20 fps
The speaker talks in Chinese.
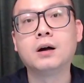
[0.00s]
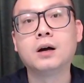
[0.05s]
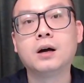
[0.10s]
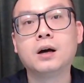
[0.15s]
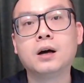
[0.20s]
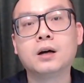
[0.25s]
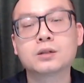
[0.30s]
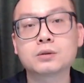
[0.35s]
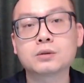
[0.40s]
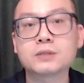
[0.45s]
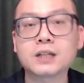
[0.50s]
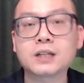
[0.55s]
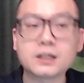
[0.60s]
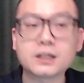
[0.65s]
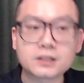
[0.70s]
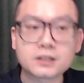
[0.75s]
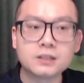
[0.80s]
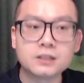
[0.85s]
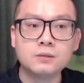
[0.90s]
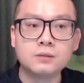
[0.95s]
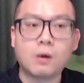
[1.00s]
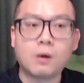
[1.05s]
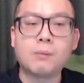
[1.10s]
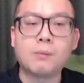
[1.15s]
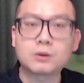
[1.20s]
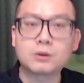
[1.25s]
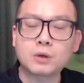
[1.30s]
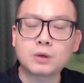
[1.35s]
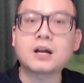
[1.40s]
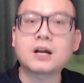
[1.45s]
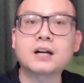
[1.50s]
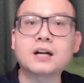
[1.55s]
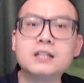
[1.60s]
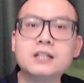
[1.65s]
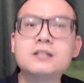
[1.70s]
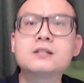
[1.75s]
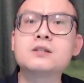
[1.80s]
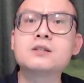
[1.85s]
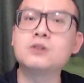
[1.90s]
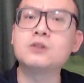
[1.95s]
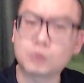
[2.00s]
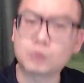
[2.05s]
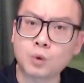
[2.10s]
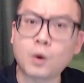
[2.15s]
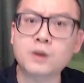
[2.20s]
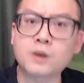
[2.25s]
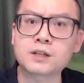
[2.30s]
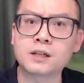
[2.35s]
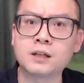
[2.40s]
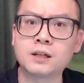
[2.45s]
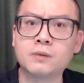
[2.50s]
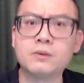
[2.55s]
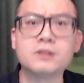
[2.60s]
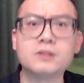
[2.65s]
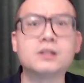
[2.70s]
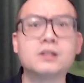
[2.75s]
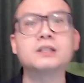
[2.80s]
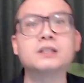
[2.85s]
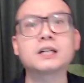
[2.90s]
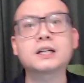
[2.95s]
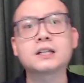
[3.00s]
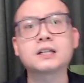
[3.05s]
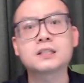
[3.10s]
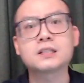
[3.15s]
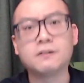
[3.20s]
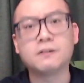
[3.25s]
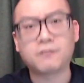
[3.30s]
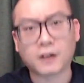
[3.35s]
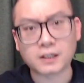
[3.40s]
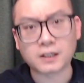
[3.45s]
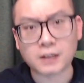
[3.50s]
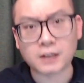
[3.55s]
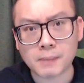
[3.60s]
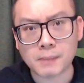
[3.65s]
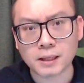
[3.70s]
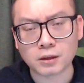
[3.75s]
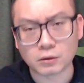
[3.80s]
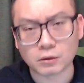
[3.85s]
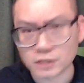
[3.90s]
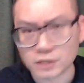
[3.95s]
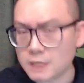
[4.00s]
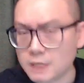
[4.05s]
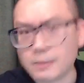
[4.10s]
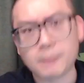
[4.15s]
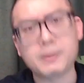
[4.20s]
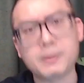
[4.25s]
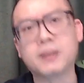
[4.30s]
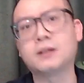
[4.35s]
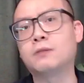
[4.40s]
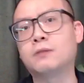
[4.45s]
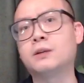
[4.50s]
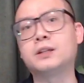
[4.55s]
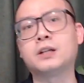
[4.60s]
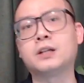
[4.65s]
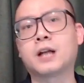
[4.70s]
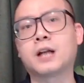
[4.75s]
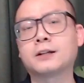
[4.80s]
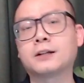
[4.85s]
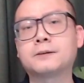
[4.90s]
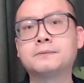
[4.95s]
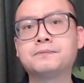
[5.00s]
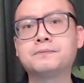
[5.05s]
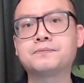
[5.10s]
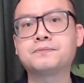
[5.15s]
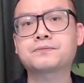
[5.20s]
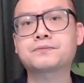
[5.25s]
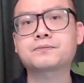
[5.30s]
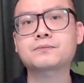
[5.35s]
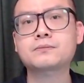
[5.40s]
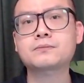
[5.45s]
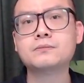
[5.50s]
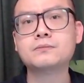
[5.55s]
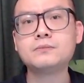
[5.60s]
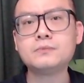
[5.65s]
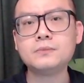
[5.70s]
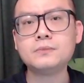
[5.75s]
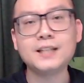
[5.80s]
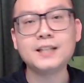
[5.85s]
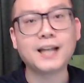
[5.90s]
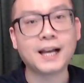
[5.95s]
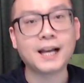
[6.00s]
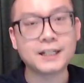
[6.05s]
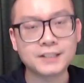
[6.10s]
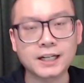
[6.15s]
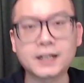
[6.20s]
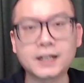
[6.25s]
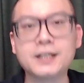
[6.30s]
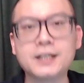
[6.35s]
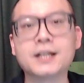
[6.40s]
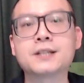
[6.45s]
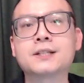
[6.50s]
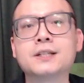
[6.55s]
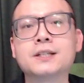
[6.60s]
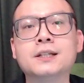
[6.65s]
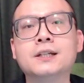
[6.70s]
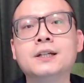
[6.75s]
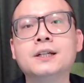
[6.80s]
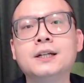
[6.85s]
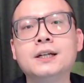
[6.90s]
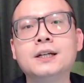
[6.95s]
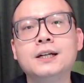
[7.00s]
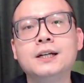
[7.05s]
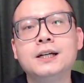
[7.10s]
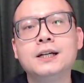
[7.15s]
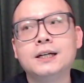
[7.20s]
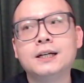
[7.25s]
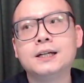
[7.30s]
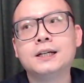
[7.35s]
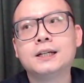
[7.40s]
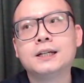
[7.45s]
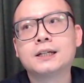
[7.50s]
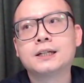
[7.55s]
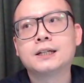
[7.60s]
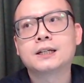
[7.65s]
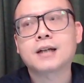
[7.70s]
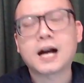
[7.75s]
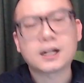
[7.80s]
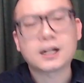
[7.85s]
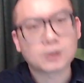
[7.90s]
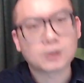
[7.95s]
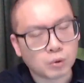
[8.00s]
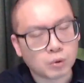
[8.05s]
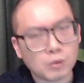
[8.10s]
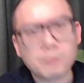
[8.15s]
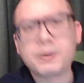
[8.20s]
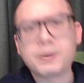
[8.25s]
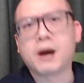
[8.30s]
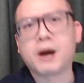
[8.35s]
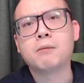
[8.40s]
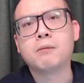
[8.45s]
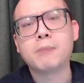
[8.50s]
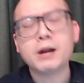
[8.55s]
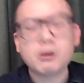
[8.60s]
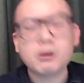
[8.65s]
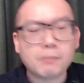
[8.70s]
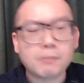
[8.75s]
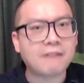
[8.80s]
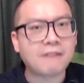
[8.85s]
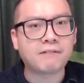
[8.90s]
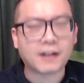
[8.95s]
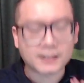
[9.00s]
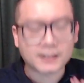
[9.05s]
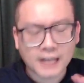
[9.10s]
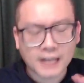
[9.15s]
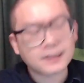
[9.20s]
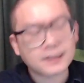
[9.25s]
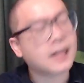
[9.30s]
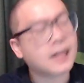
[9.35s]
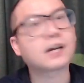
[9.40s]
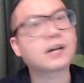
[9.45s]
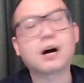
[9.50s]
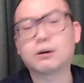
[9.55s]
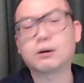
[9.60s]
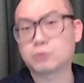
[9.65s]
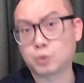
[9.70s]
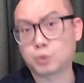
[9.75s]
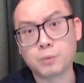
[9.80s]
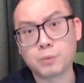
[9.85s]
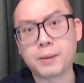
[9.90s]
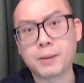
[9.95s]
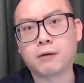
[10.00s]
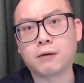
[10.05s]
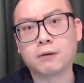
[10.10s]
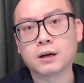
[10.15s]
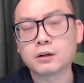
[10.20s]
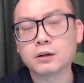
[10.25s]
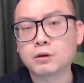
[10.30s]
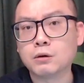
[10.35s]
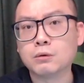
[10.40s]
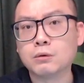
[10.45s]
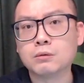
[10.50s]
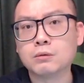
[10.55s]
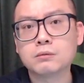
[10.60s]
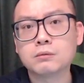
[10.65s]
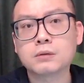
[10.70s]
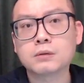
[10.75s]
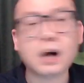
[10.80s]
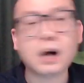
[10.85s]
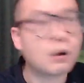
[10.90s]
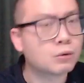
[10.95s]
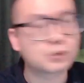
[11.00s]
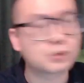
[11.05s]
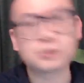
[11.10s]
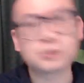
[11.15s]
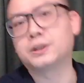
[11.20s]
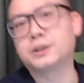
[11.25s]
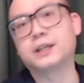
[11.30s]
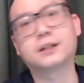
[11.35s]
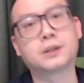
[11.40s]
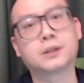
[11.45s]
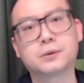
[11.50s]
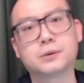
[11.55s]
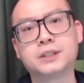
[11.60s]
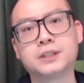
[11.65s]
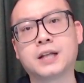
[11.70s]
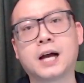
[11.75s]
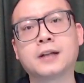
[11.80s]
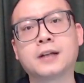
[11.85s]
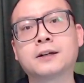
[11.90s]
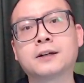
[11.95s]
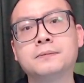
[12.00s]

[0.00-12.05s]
所以这个是我们对它认知有多深的问题，这个是 fundamental 基本面的问题来的。 这个也是看图表没有办法，单单靠图表能够告诉你的东西来了。